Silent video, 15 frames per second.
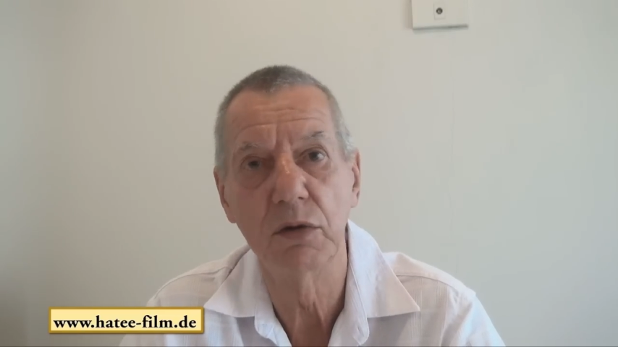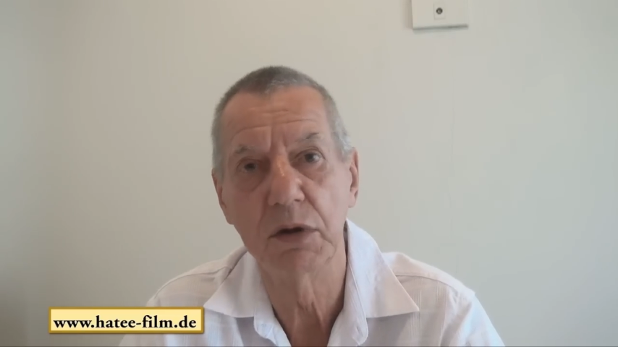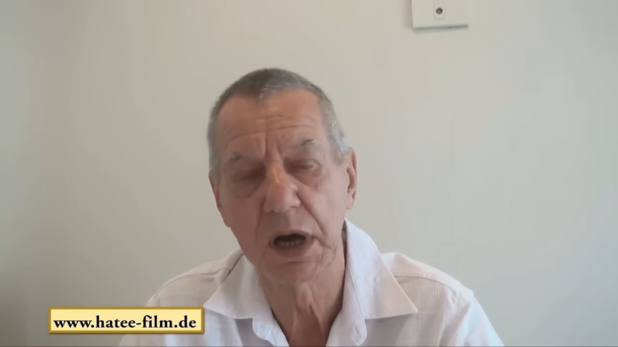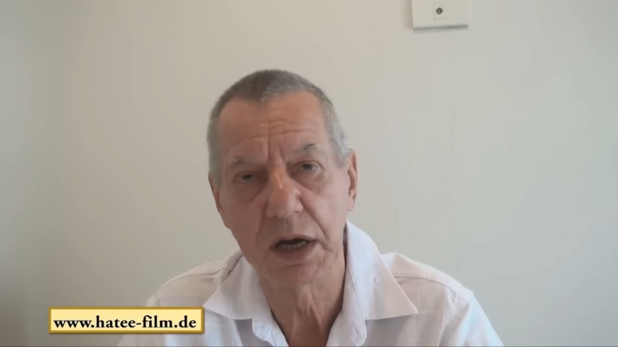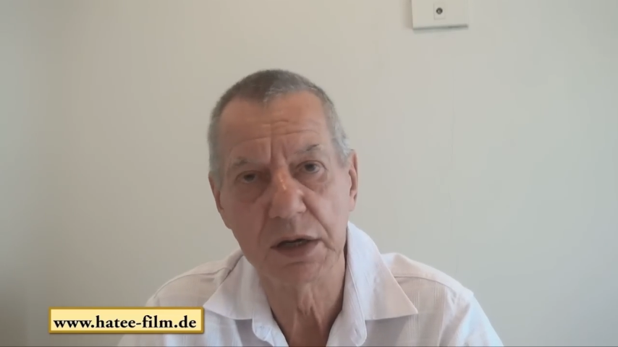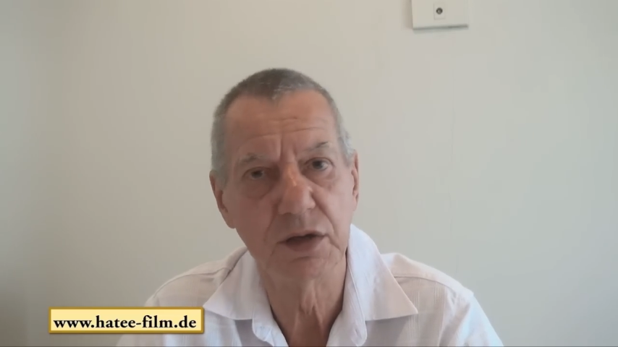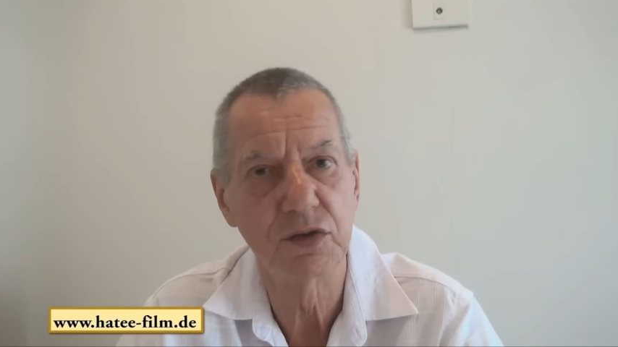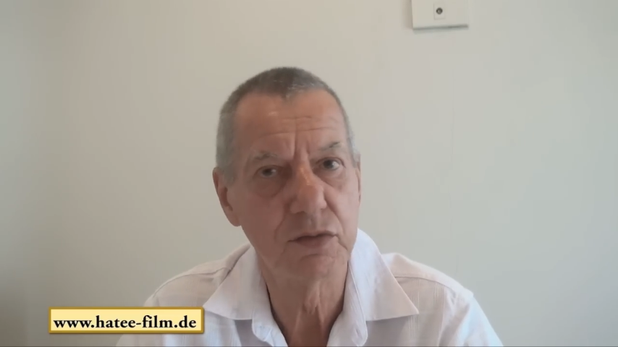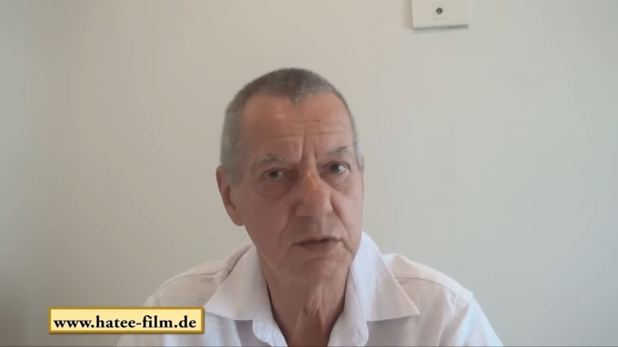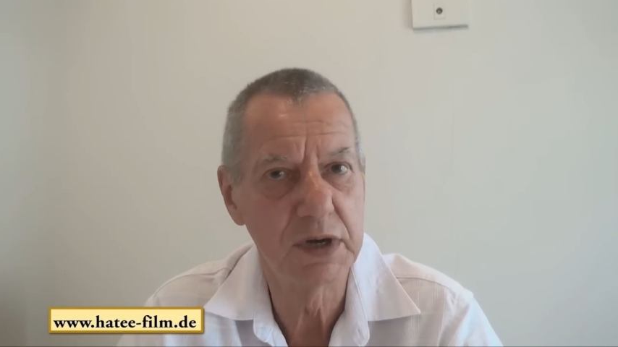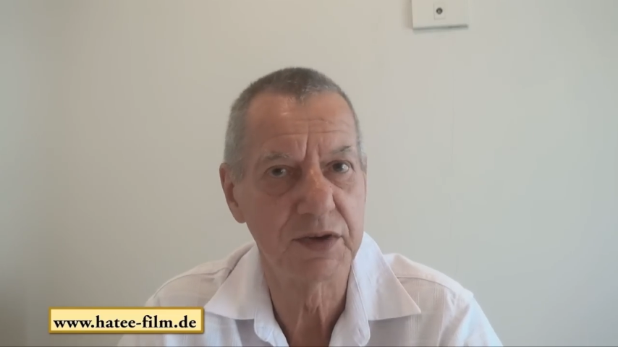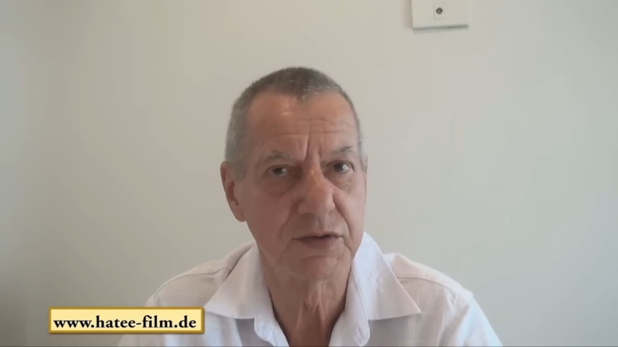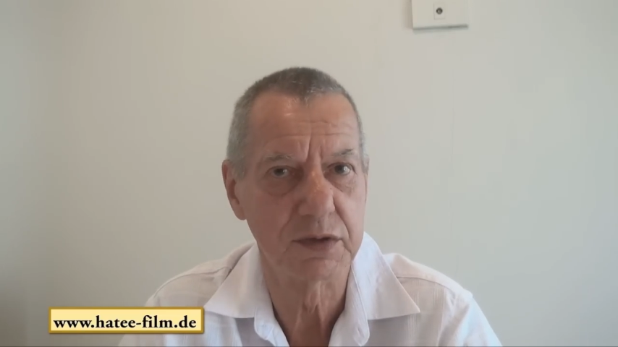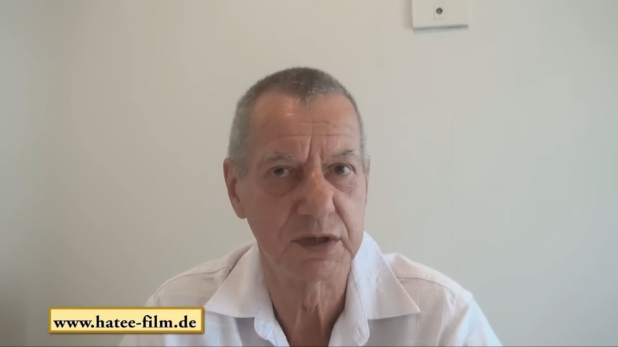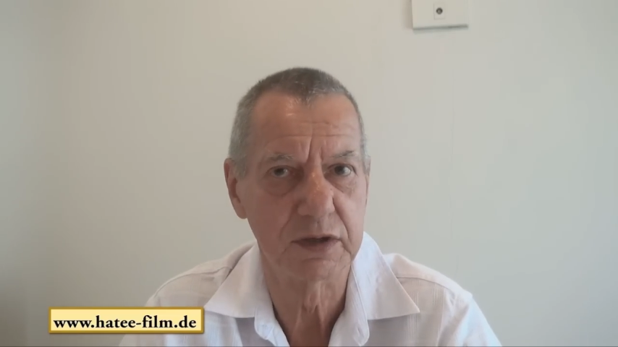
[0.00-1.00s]
oder eine
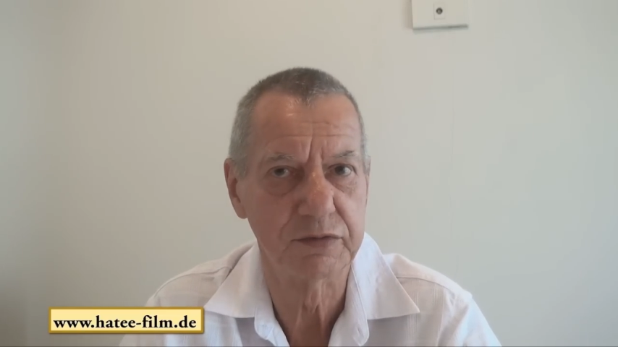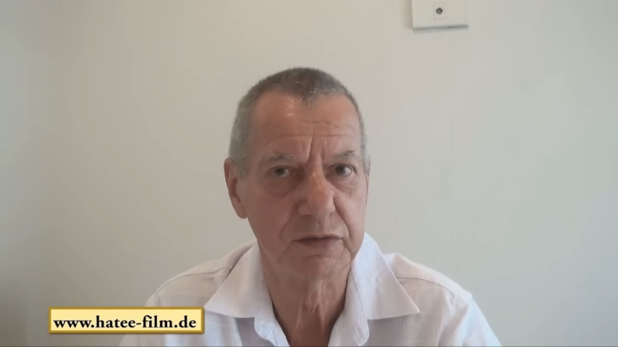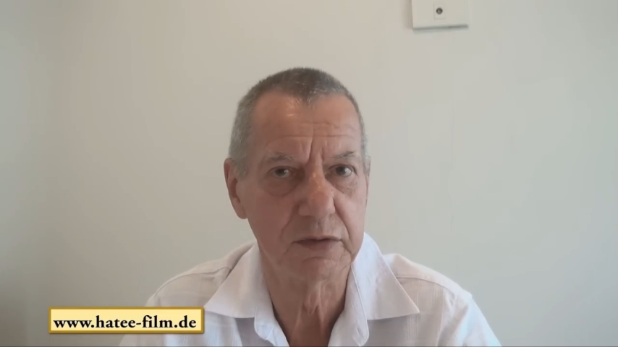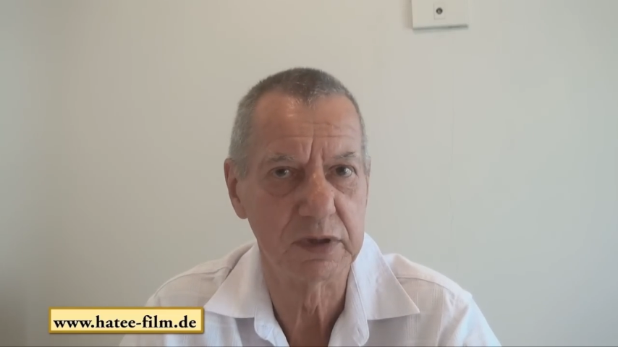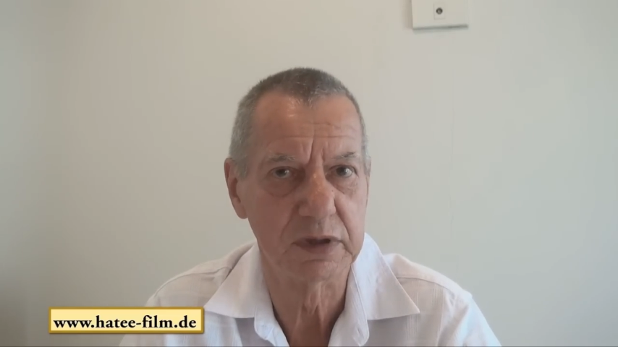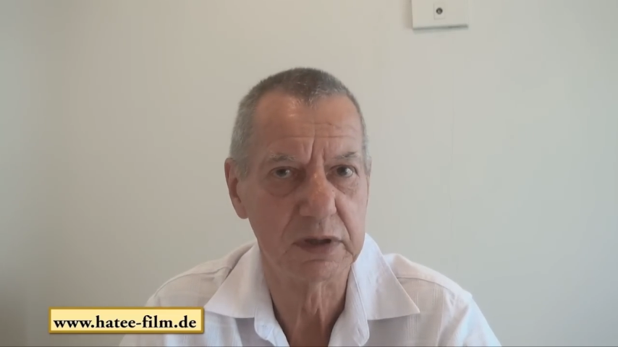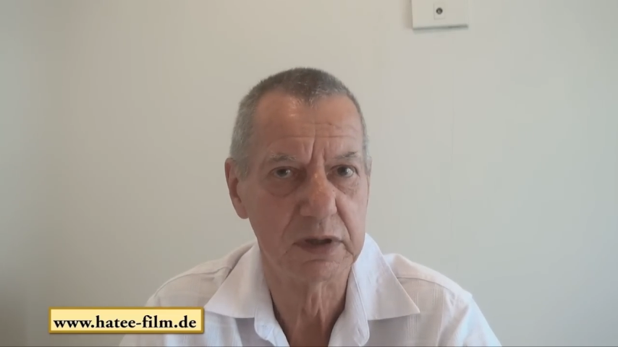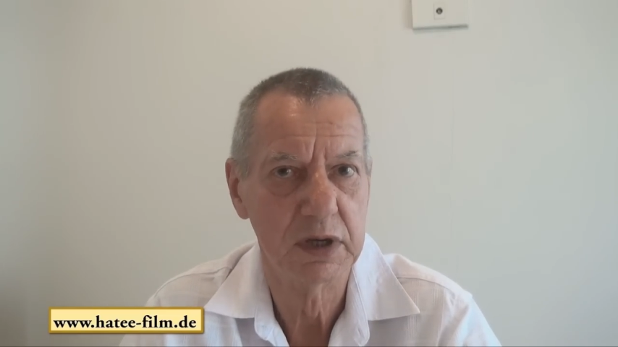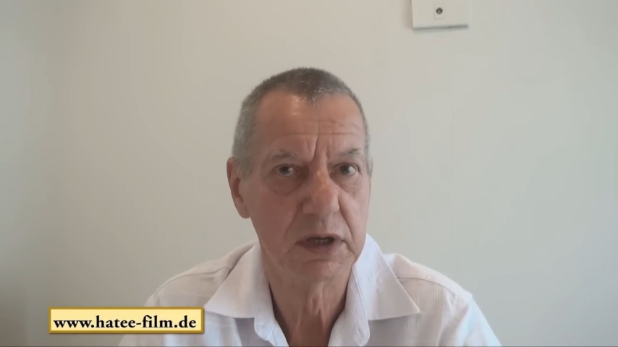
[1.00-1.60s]
Zulassung dafür.